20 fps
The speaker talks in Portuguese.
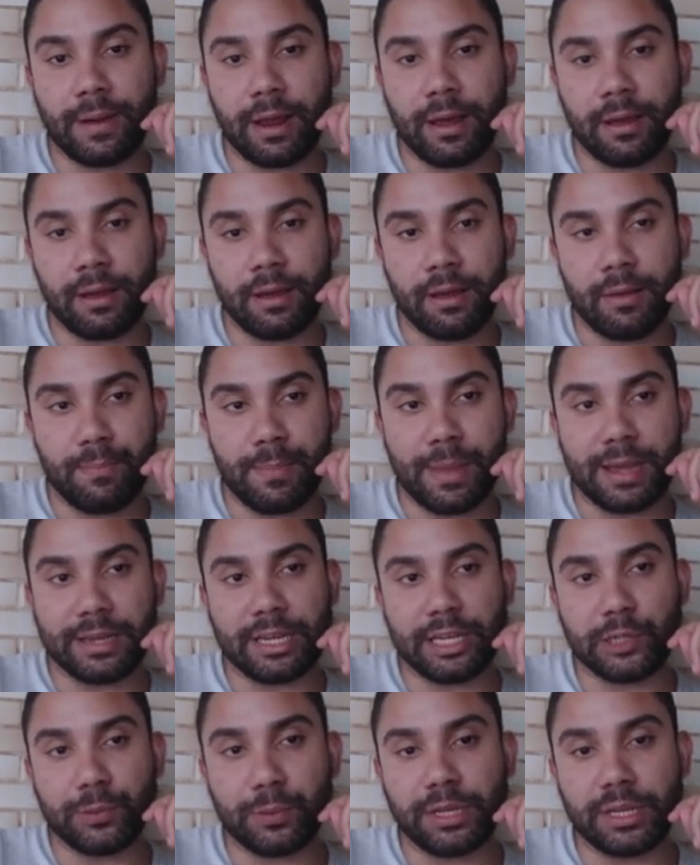para
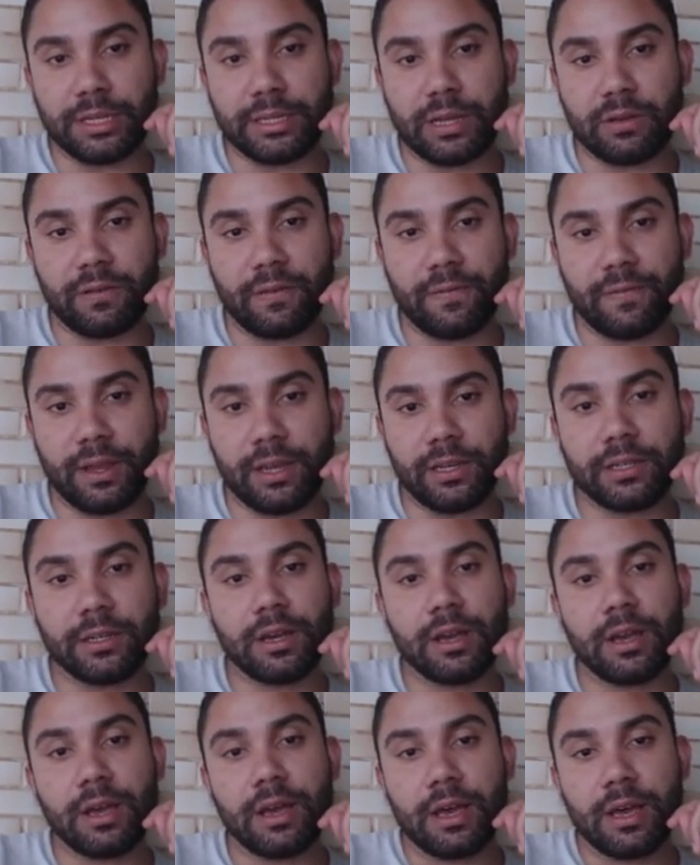média exponencial de 20.